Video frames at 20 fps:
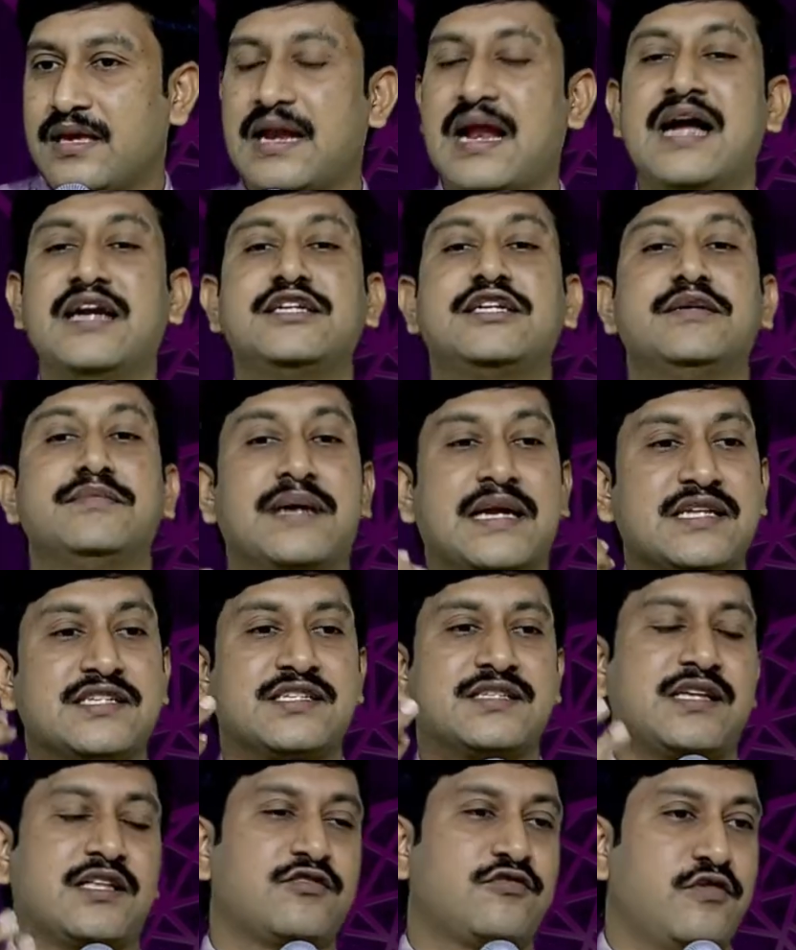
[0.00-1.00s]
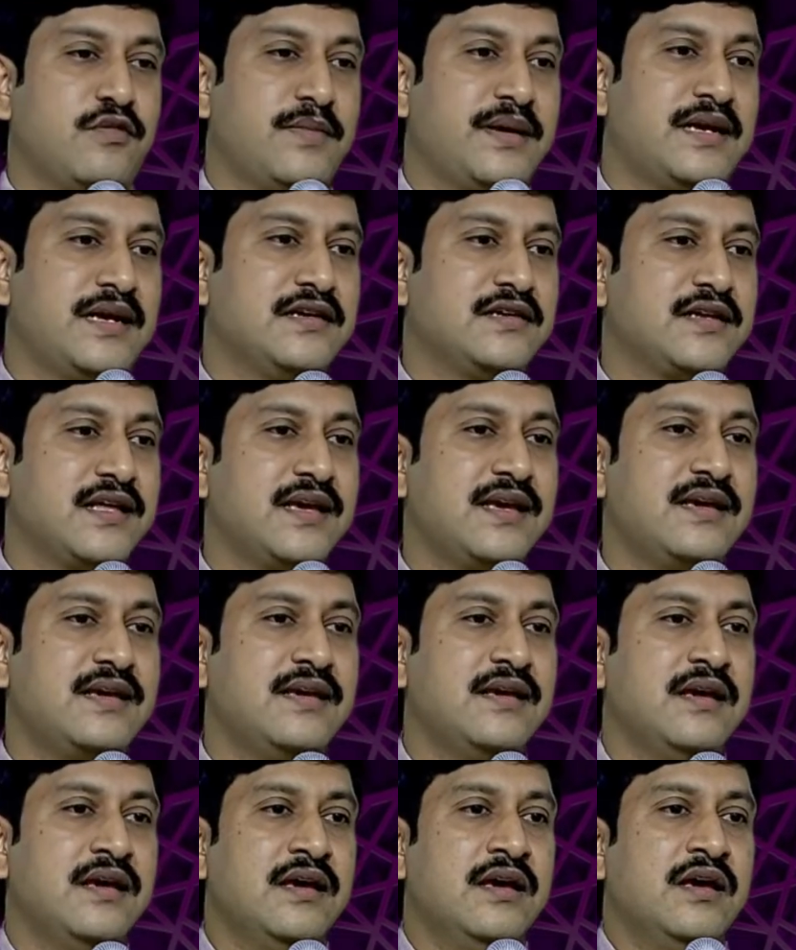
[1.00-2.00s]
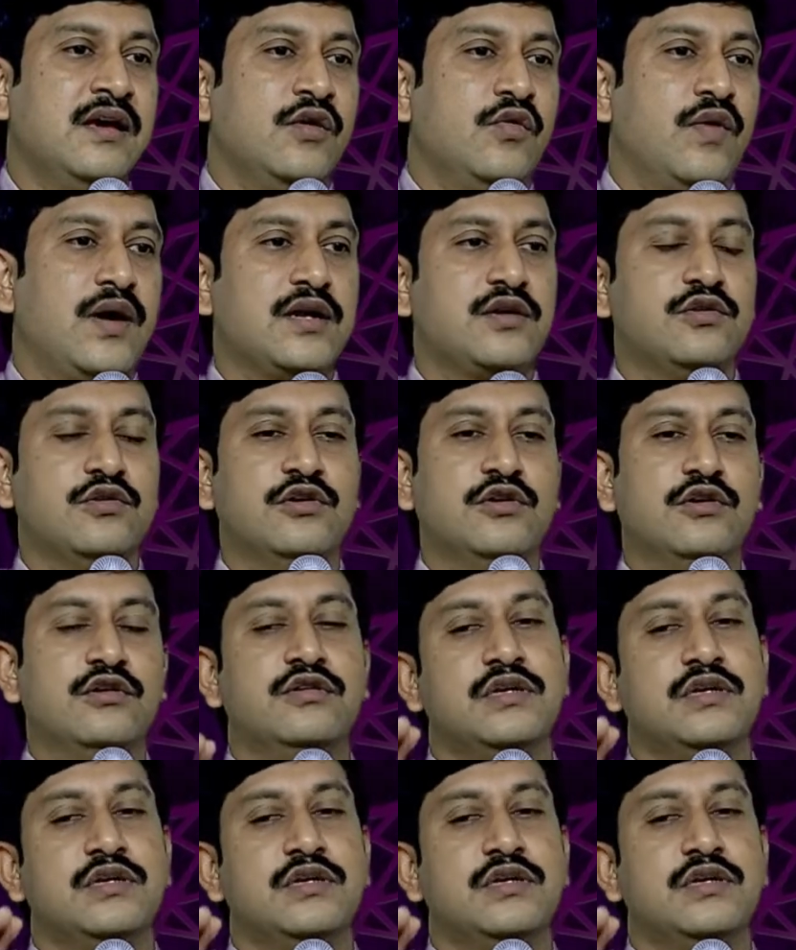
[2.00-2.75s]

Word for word: ఎలాంటి మనస్తత్వం అని అంటే వారు